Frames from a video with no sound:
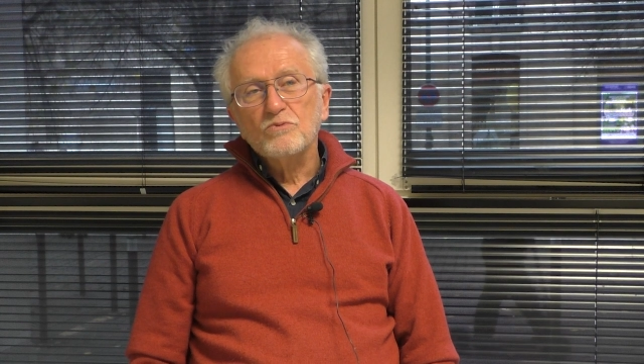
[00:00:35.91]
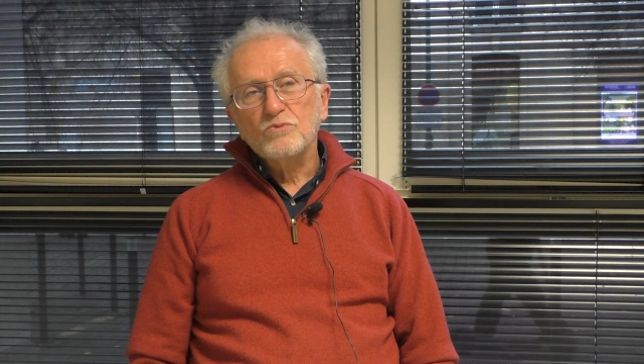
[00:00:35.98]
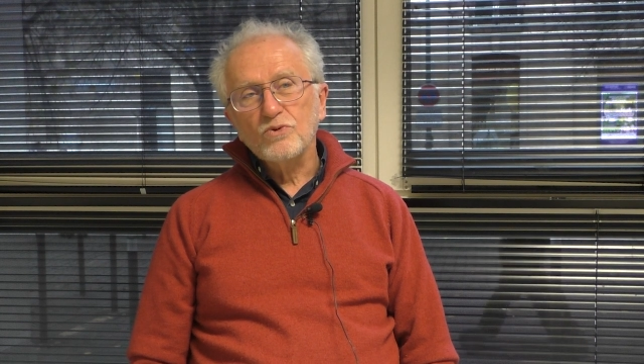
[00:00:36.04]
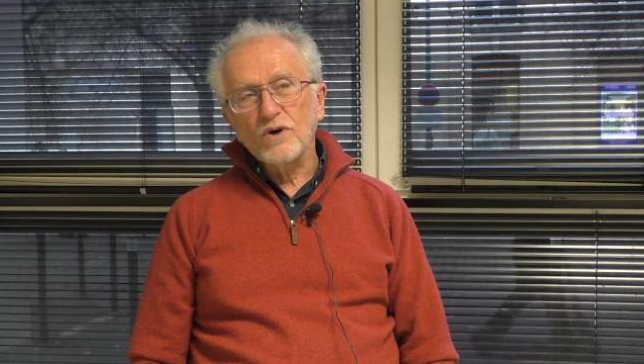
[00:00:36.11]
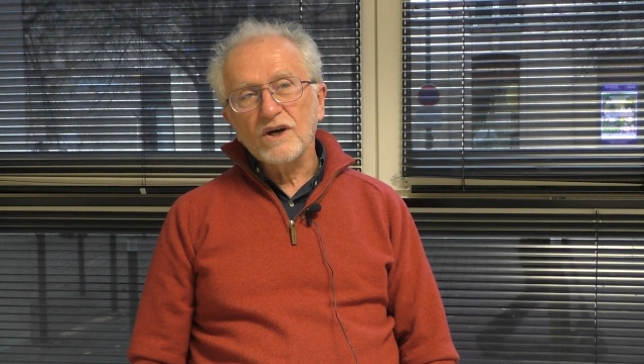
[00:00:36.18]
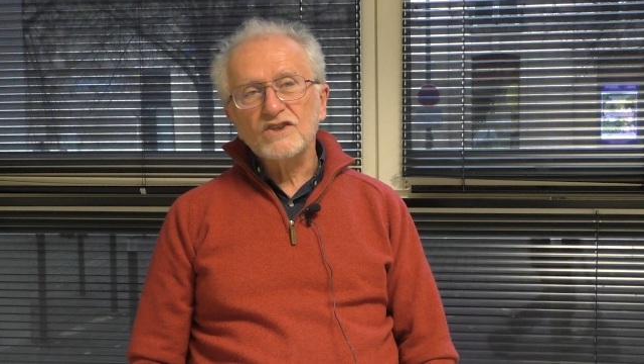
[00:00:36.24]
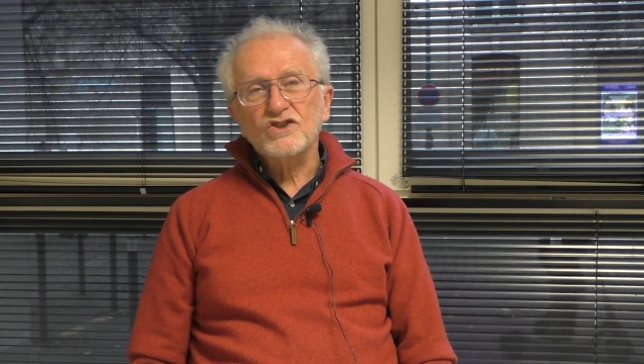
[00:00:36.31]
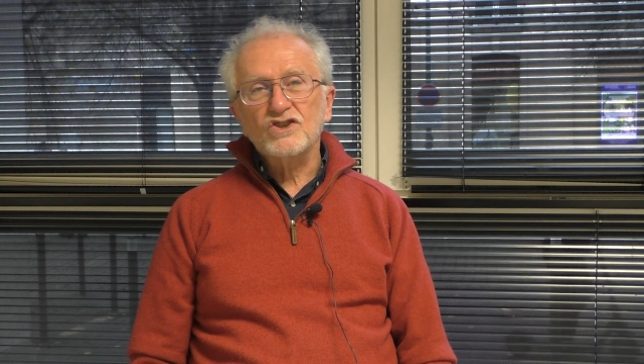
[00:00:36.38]

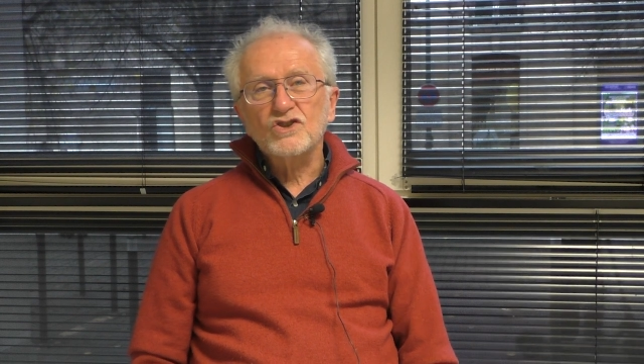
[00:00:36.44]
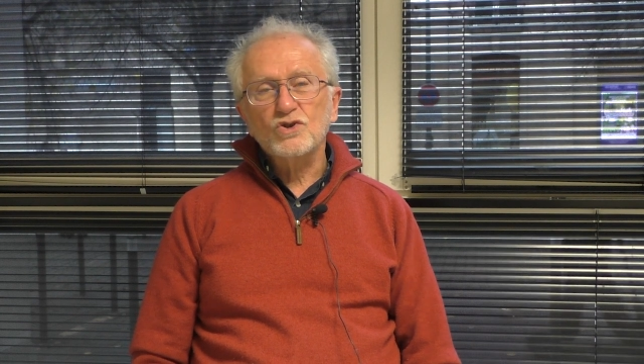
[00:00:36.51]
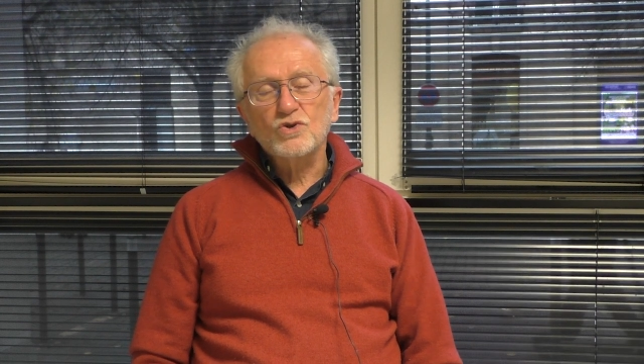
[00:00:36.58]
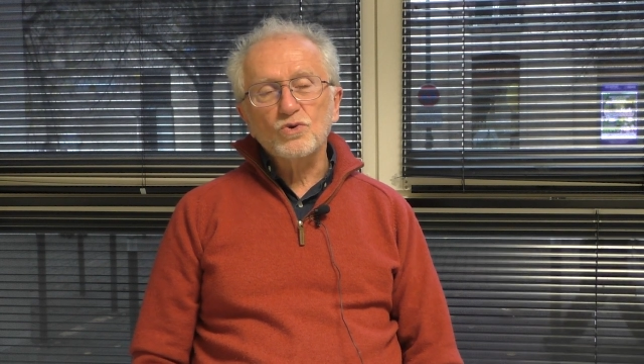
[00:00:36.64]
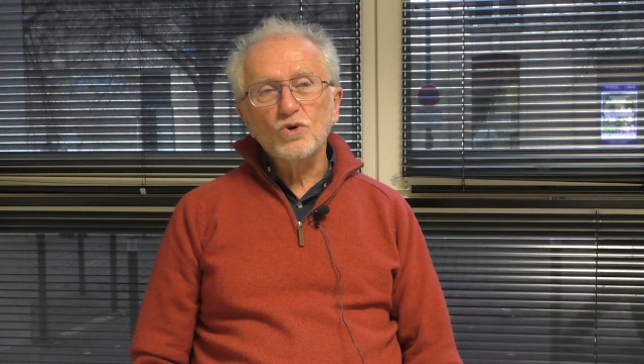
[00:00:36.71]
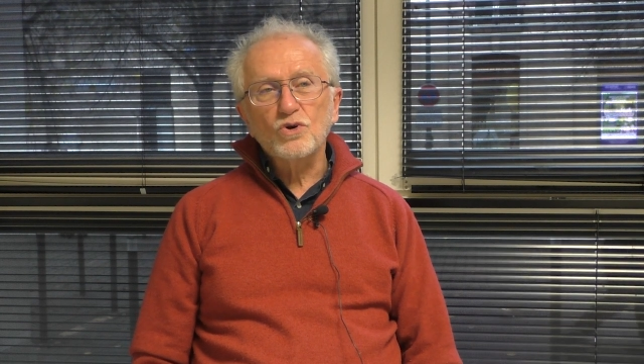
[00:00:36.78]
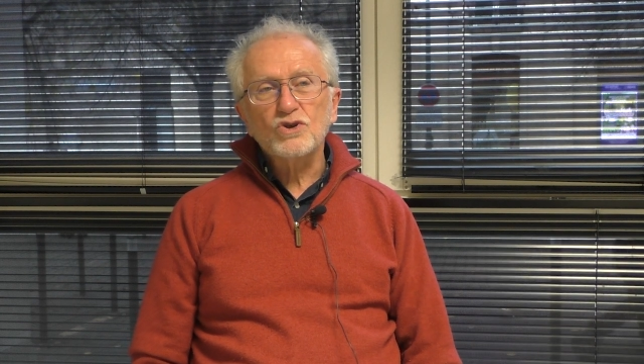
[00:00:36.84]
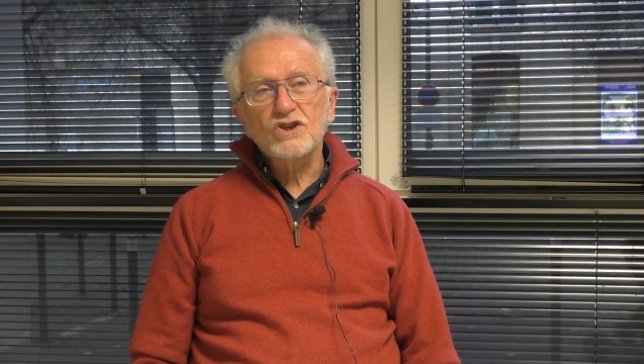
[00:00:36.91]
pour un
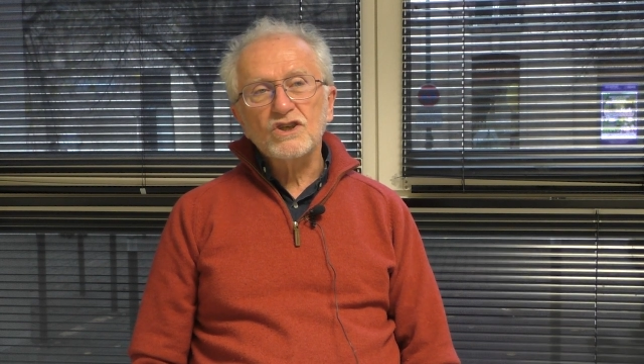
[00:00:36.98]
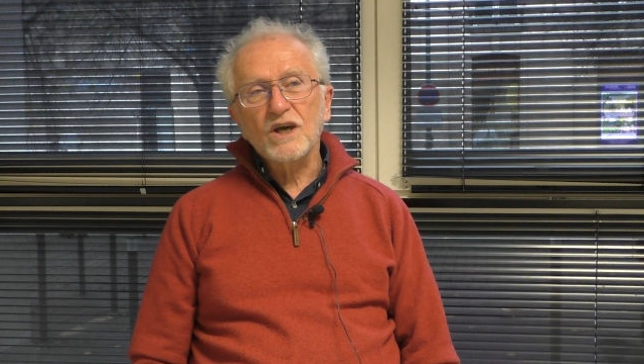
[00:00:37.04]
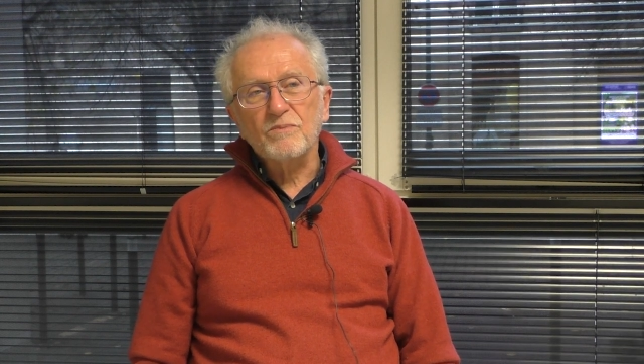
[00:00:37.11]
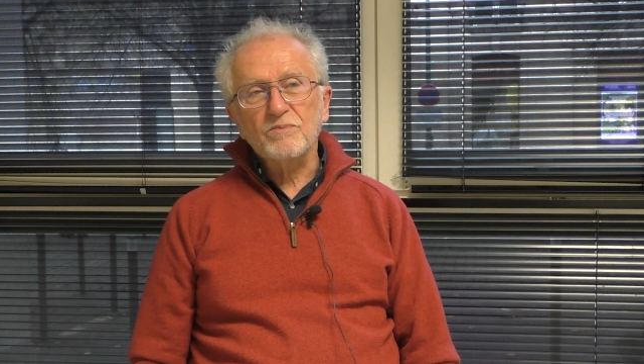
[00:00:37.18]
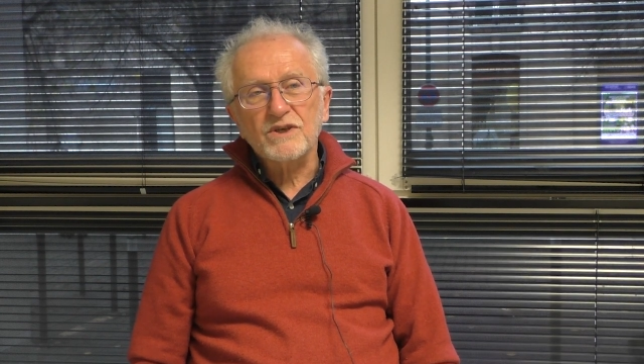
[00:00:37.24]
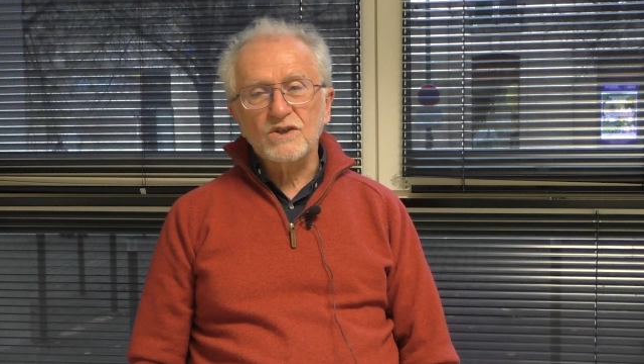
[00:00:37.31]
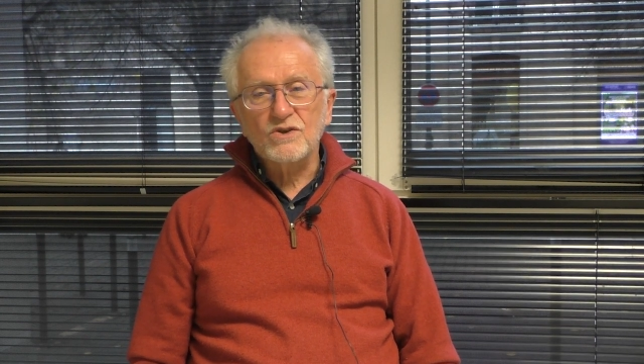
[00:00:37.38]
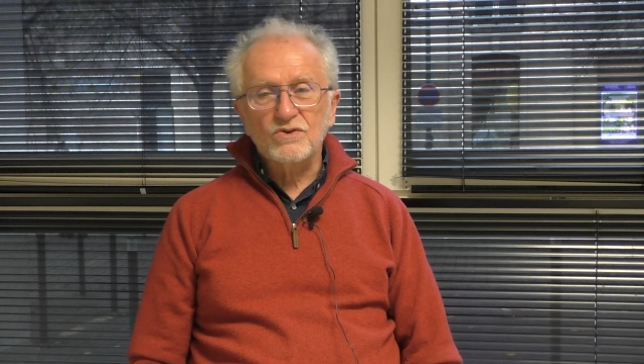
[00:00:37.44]
séjour qui, a
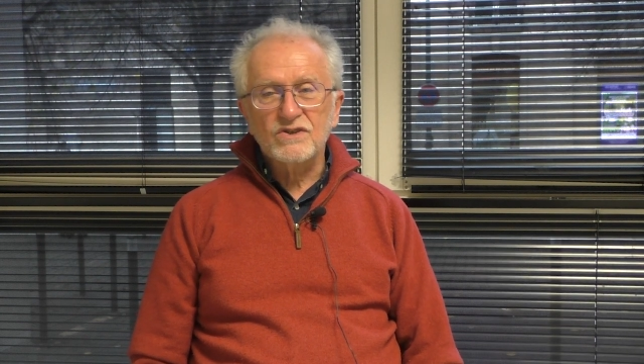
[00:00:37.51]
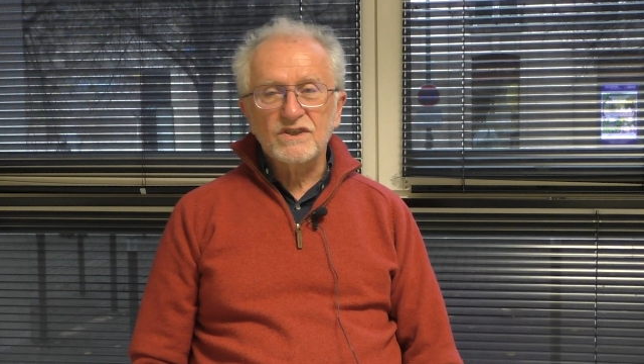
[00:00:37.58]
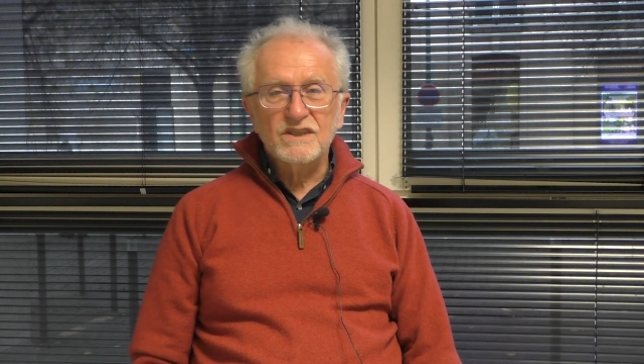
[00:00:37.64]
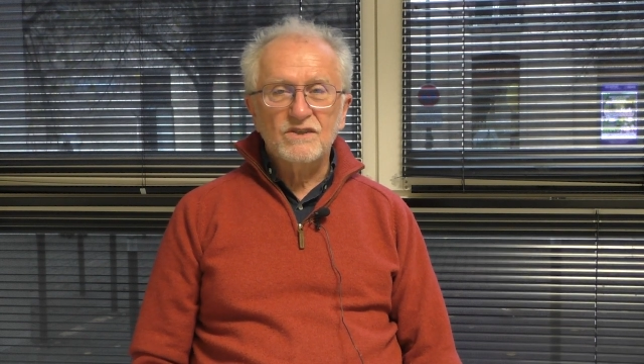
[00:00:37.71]
priori,